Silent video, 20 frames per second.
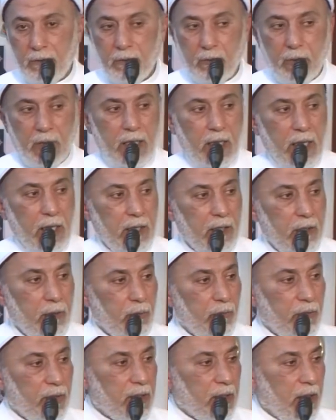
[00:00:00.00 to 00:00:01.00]
وكأن
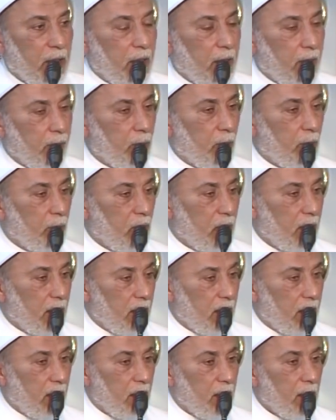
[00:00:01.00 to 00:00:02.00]
تفتح لأبواب
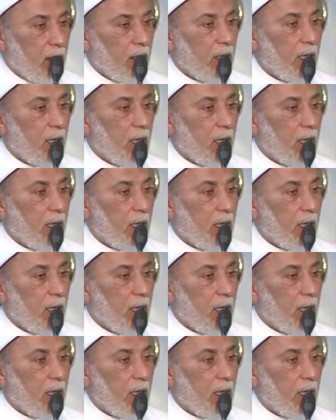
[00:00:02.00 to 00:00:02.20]
الجنة